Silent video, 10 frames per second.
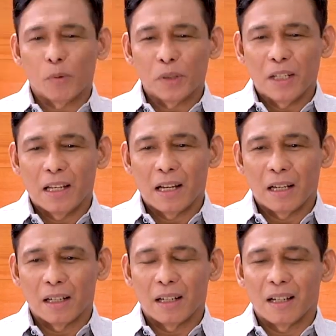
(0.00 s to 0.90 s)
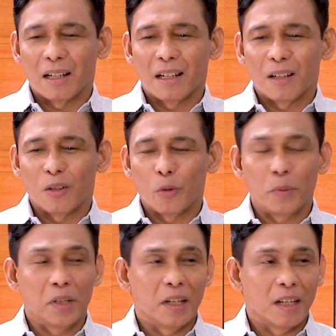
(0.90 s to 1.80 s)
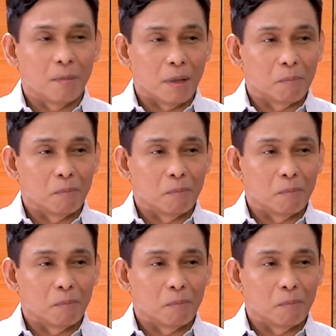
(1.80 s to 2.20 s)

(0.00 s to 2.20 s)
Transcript: po silang uh, opisina ma'am.